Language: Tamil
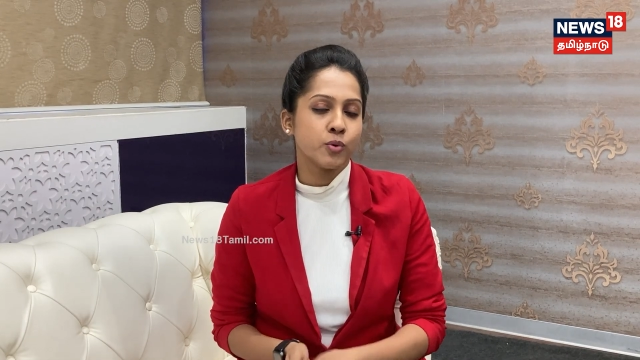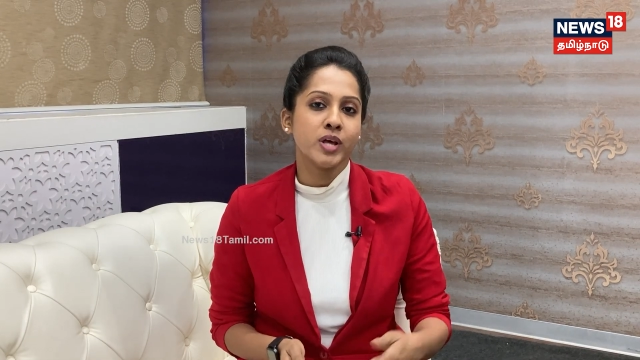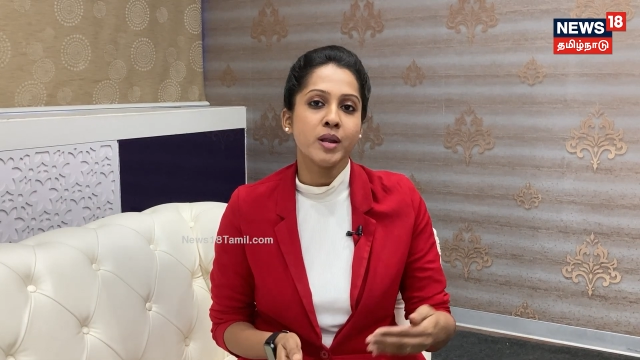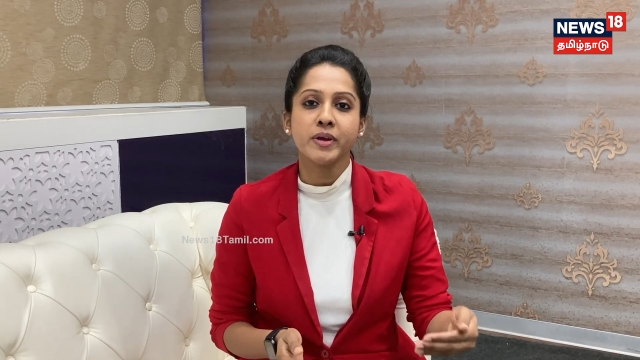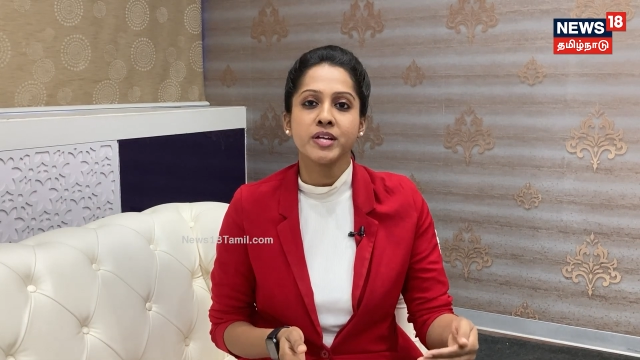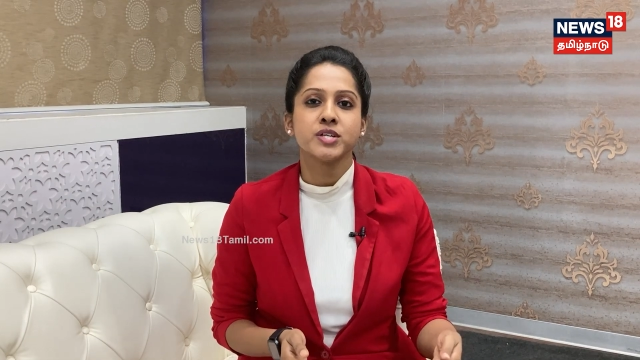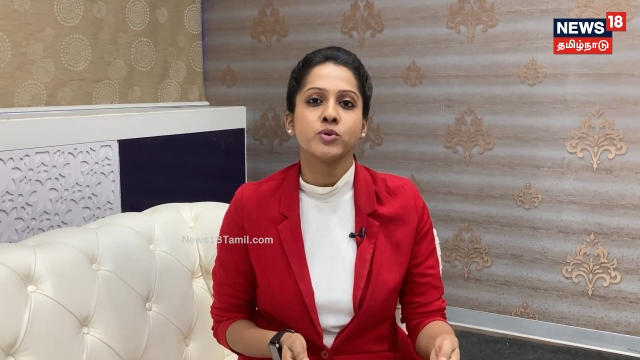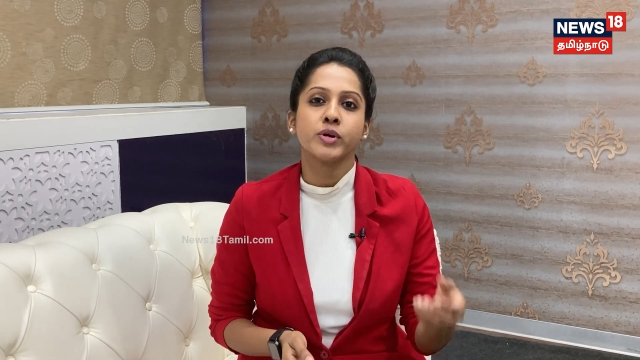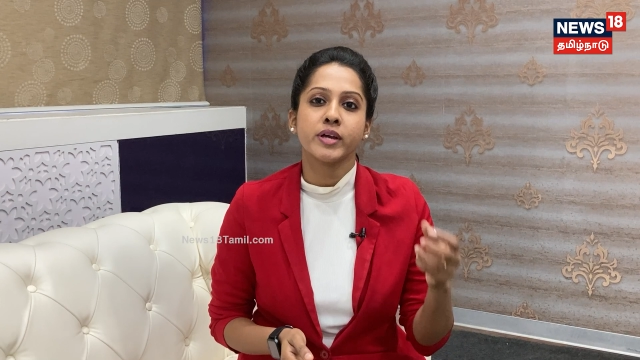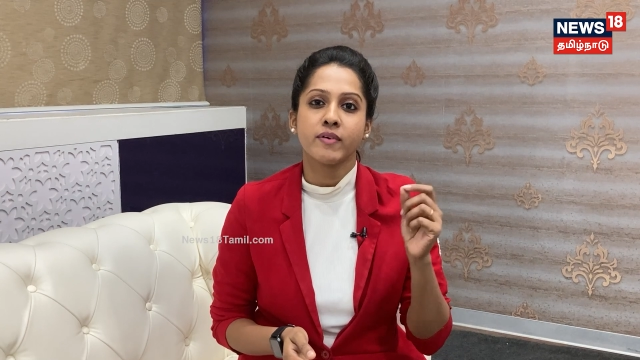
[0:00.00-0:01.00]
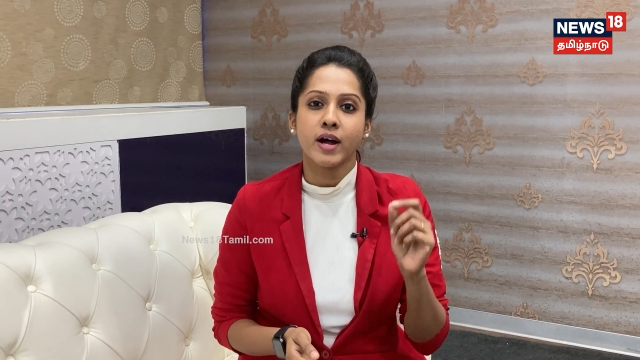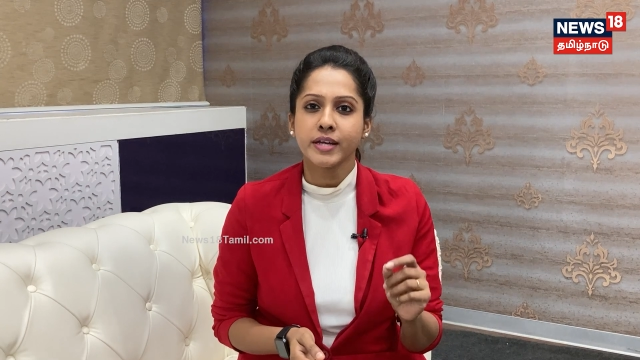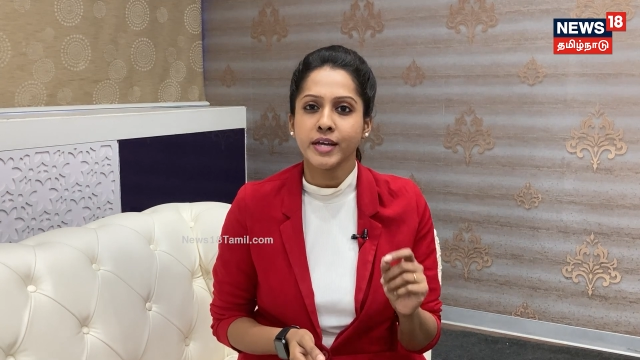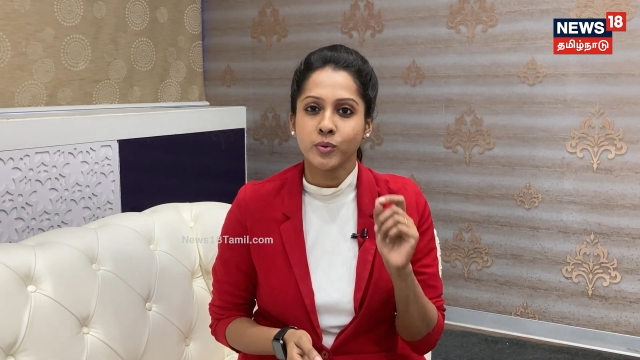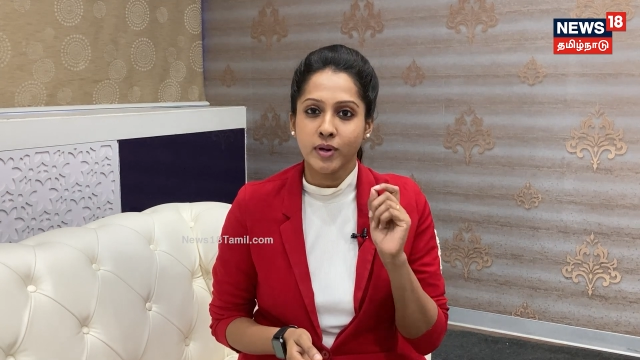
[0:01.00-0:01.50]
உடற்பயிற்சியை உங்களுடைய
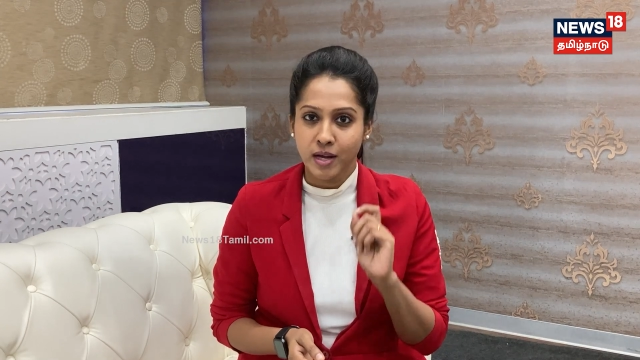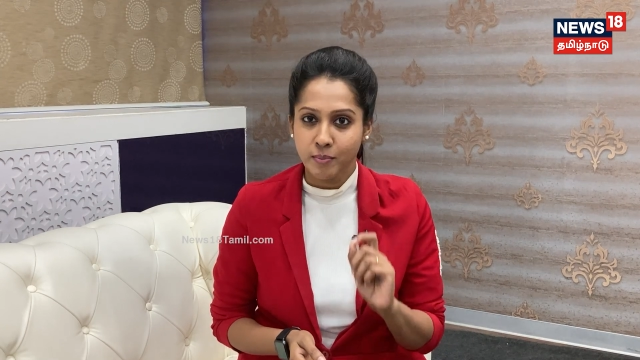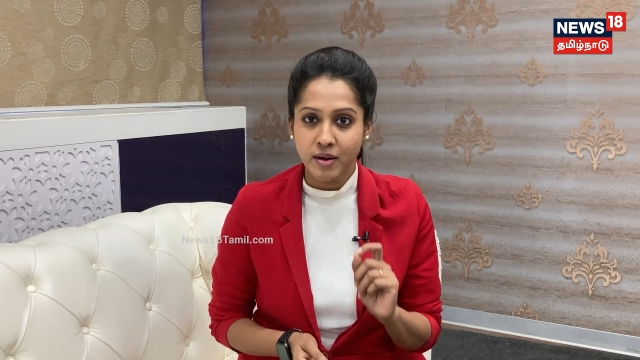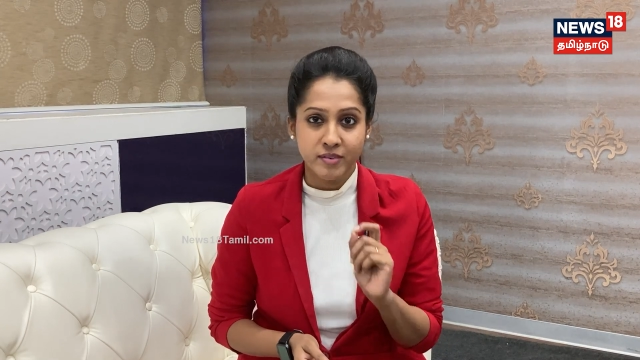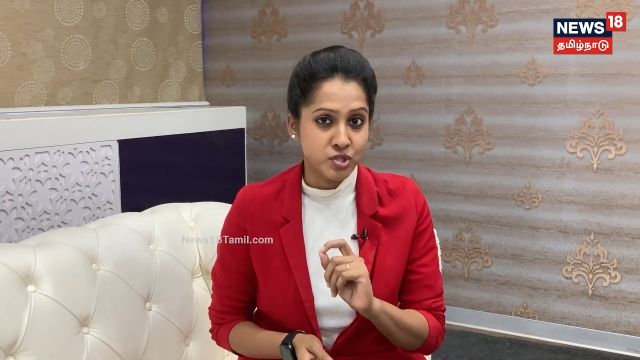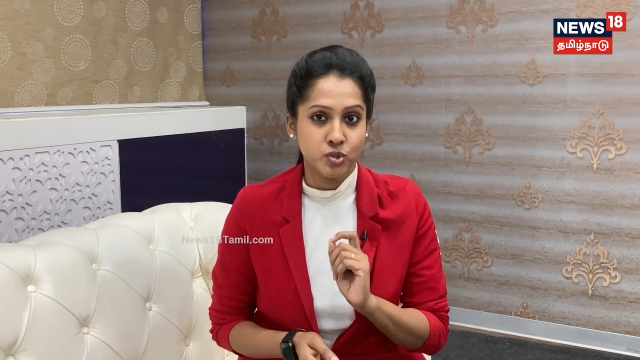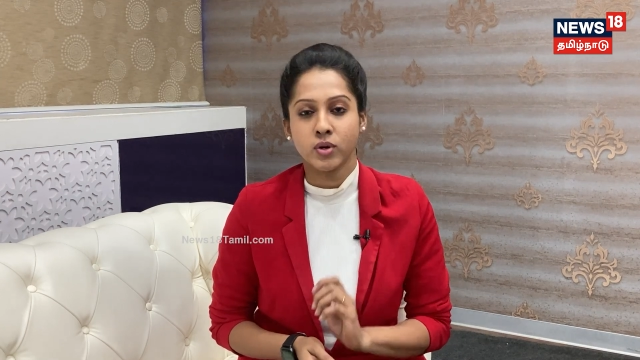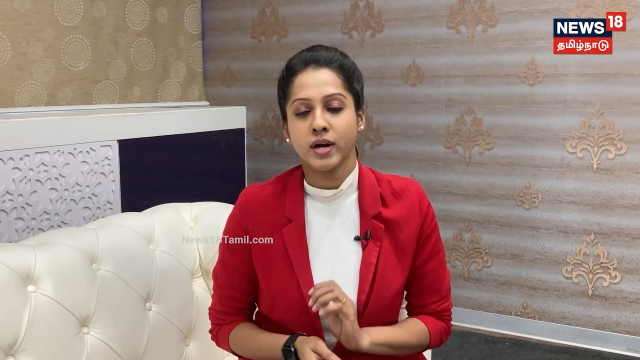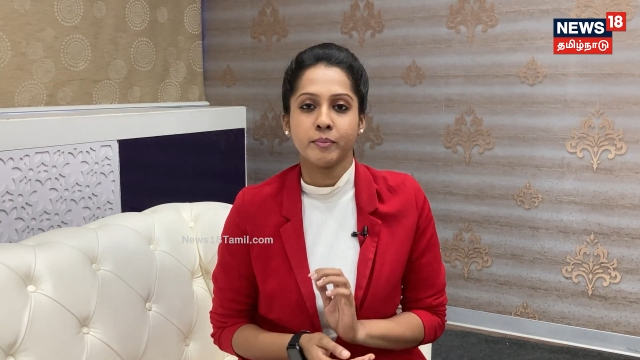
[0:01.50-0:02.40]
வாழ்க்கையின் ஒரு அங்கமாக வச்சுக்கோங்க